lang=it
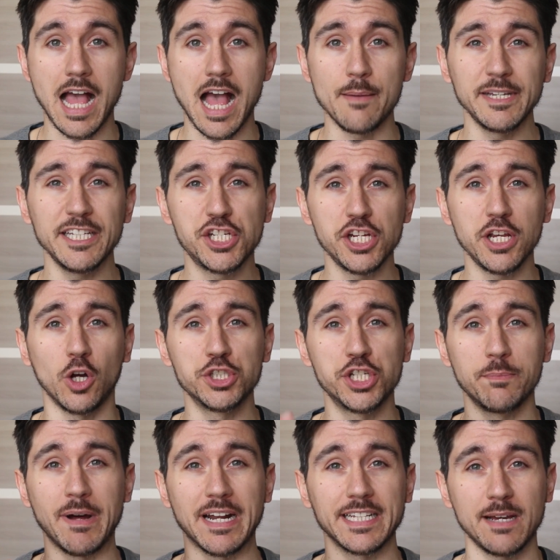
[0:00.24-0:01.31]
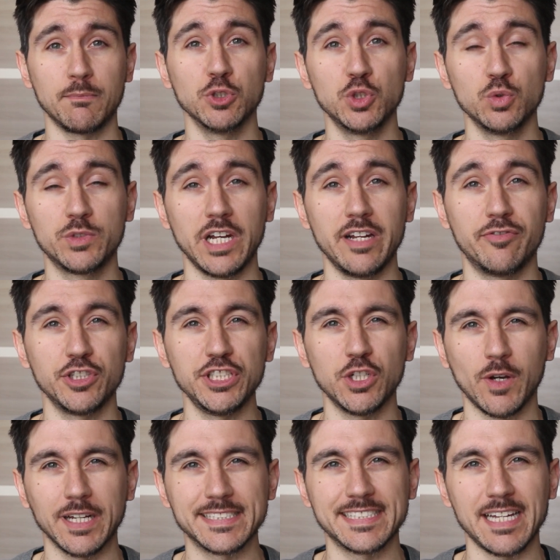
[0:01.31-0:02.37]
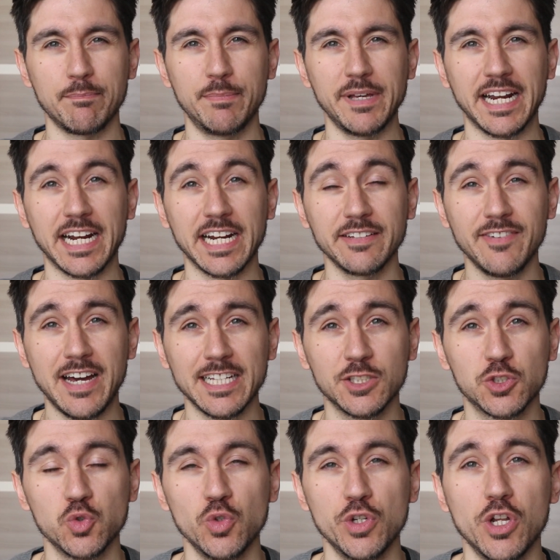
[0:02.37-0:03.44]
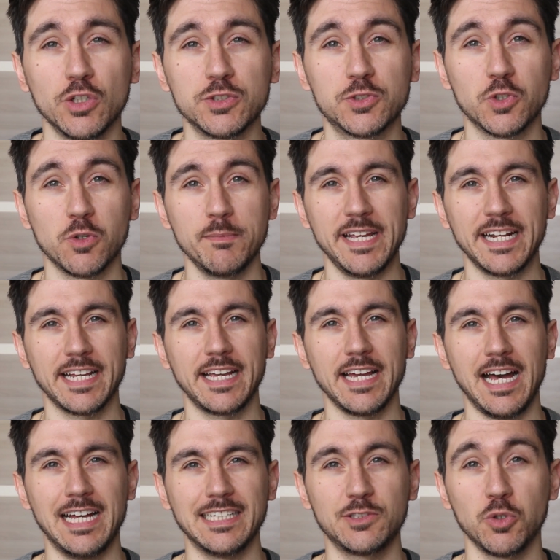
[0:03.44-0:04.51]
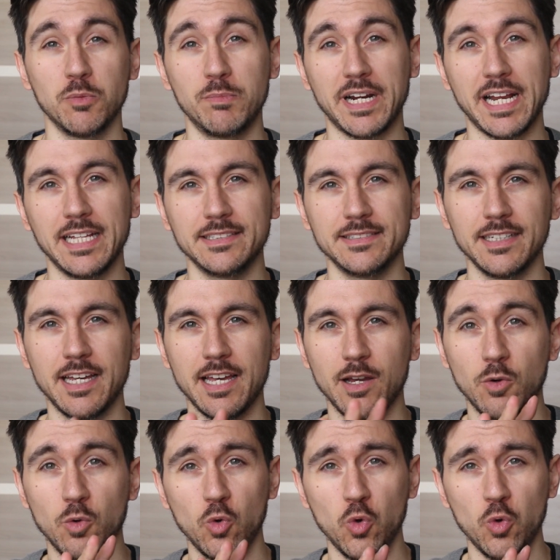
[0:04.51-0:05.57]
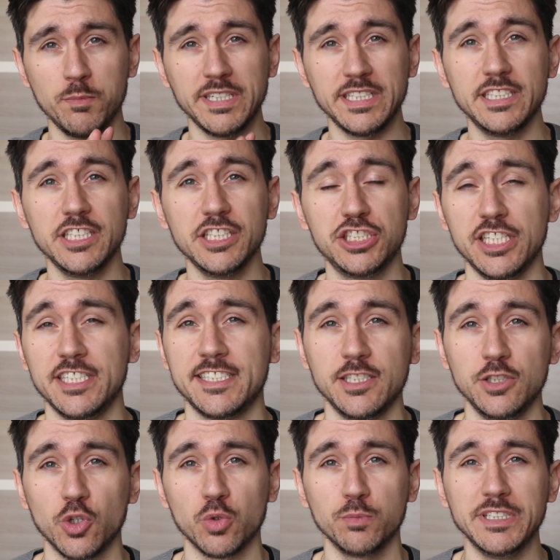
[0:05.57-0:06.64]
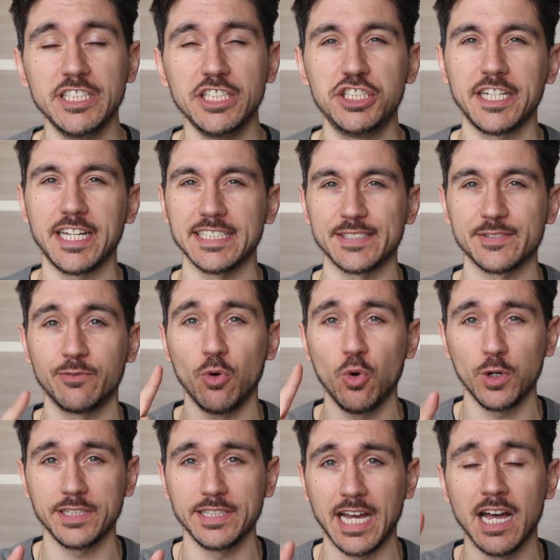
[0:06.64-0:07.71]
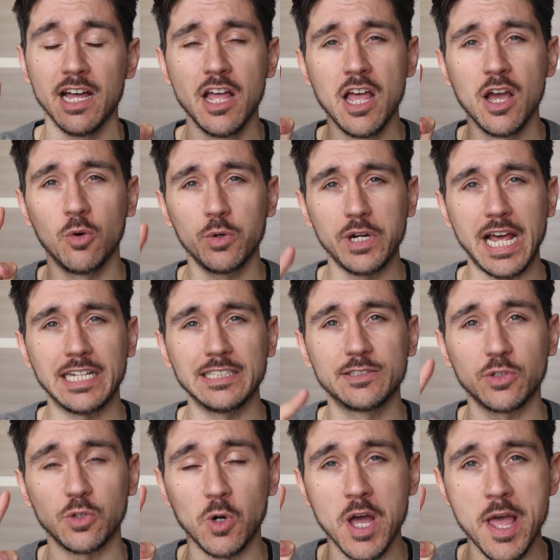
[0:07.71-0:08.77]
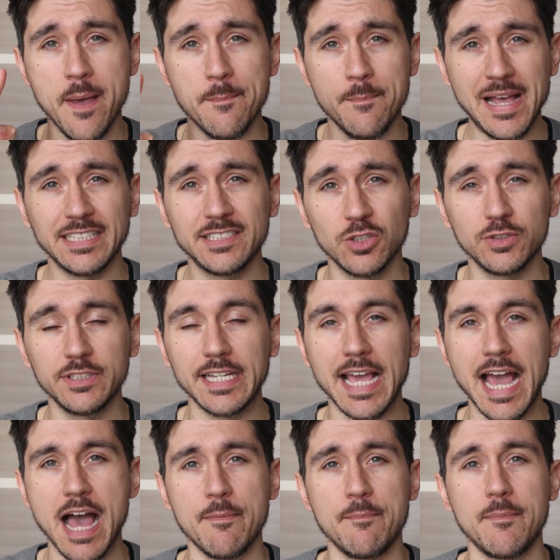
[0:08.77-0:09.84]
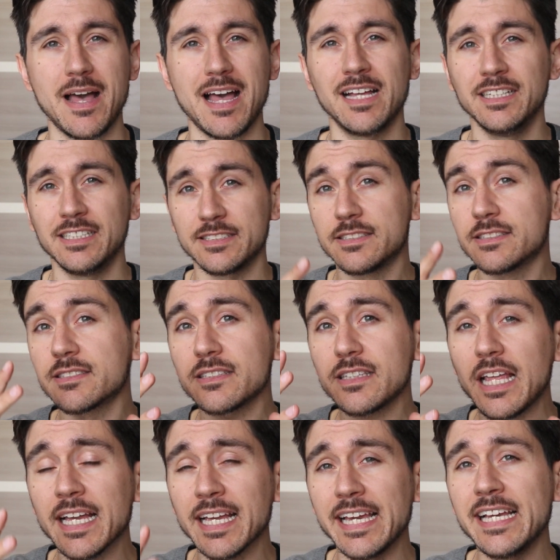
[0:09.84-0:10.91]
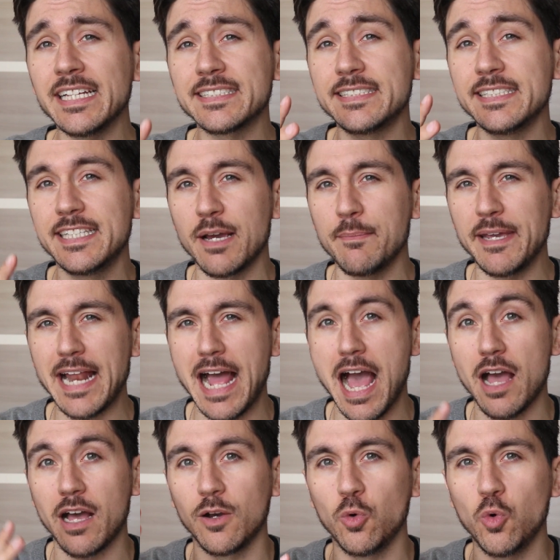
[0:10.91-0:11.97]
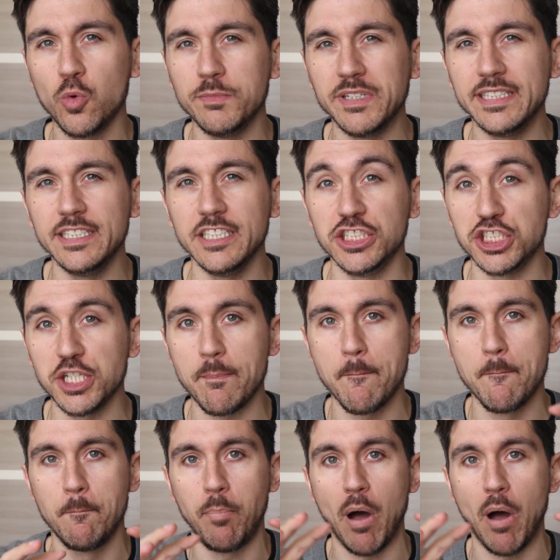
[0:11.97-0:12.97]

Amici, oggi parliamo di un telefonino che sta per arrivare sul nostro mercato, brand Umidigi, il signor Umidigi che sforna un altro medio di gamma e si chiamerà Umidigi